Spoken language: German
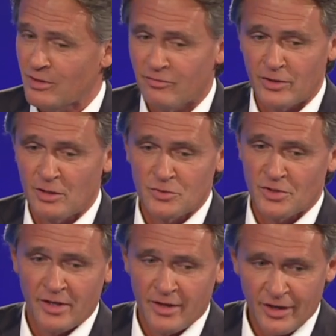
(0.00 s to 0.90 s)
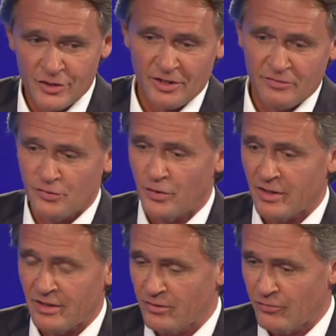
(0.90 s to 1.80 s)
Dafür gibt es einen Geschäftsführer,
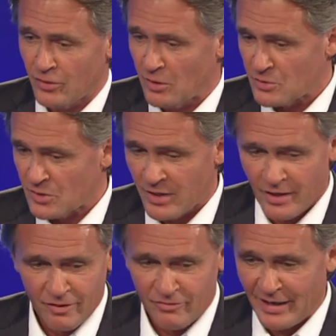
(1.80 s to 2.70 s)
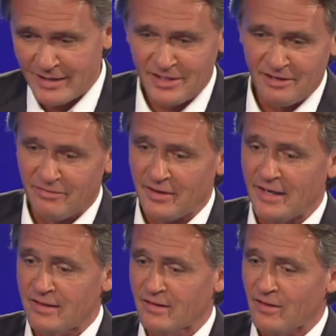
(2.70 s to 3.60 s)
dafür gibt es
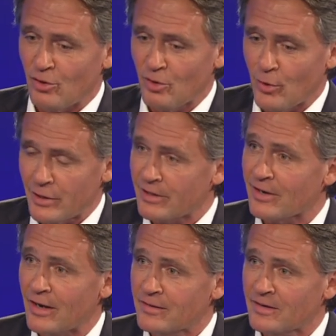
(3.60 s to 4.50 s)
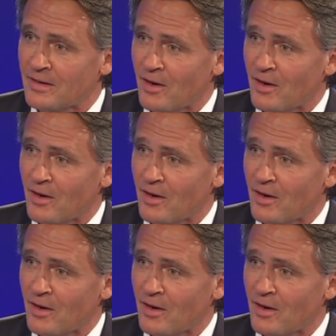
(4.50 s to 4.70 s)
Finanzreferenten, alle möglichen Leute,